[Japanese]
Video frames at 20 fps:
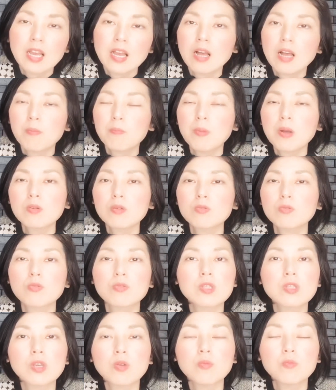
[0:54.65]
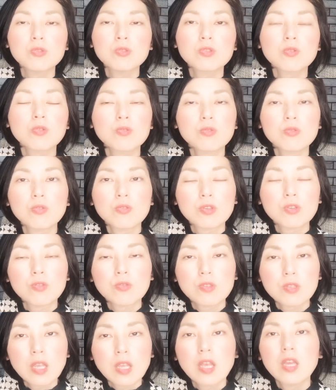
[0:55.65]
八白土星を持つことによっ
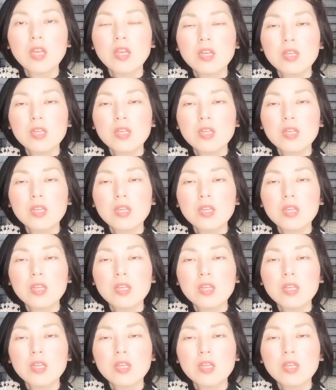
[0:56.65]
て